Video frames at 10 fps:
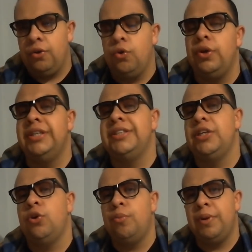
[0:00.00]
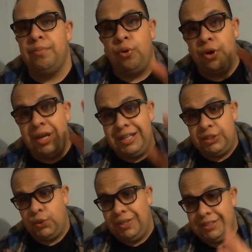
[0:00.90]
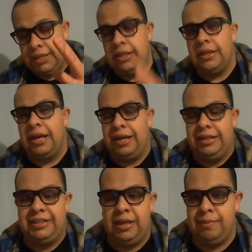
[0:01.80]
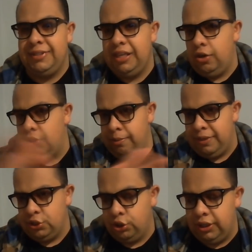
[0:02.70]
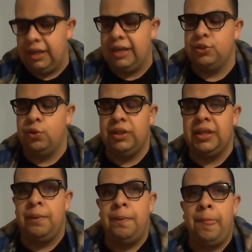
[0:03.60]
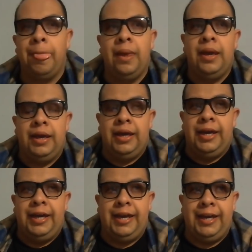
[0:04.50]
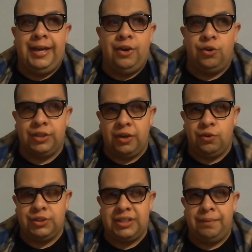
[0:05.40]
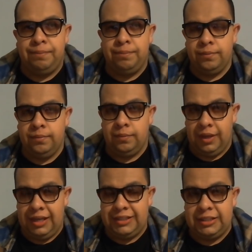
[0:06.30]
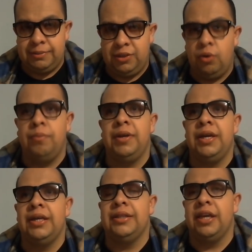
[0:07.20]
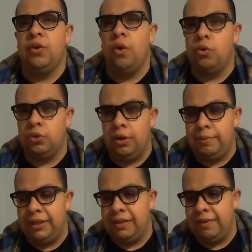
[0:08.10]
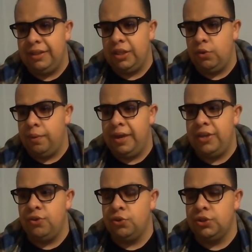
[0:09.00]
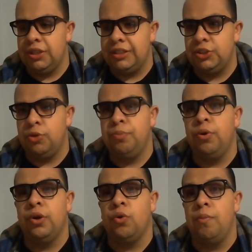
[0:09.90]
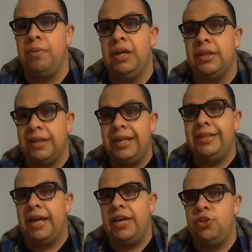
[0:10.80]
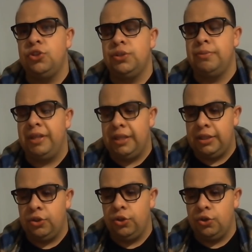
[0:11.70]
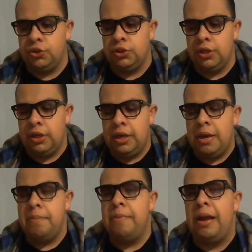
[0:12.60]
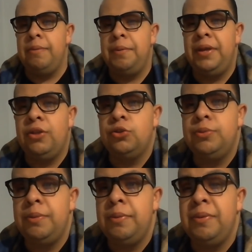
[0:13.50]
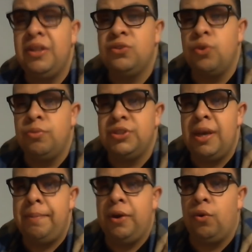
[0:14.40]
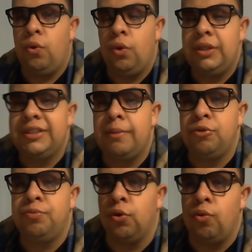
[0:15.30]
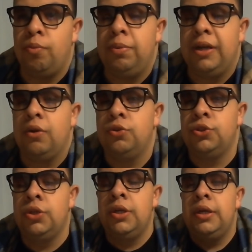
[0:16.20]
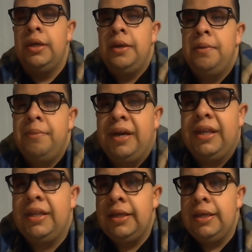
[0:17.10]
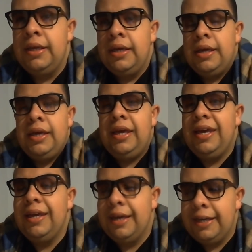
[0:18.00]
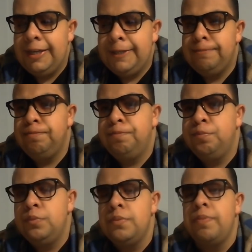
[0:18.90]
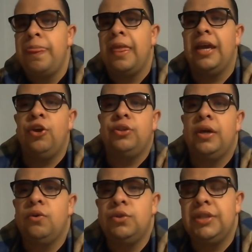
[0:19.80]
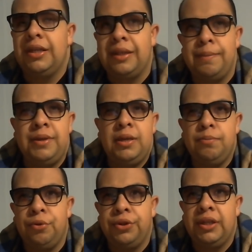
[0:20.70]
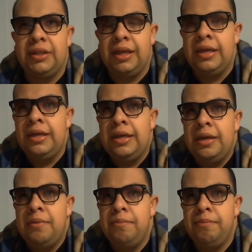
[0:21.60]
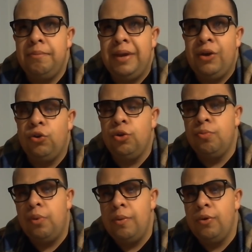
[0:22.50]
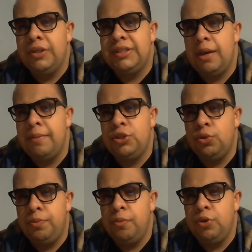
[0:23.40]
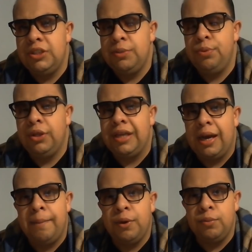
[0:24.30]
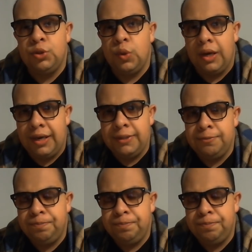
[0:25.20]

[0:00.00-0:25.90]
con ese nombre, por eso es que el canal se llama así, lo demás no tiene caso ahorita. Eh, otra cosa, ese es mi nombre, tengo actualmente 29 años, estoy por cumplir 30 años, bendito Dios. Mal vividos, bien vividos, como sea, pero estamos por cumplirlos. ¿verdad? Y em, qué otra cosa también importante. Vengo de un pueblo que se llama Chupio, municipio de Tacámbaro, Michoacán.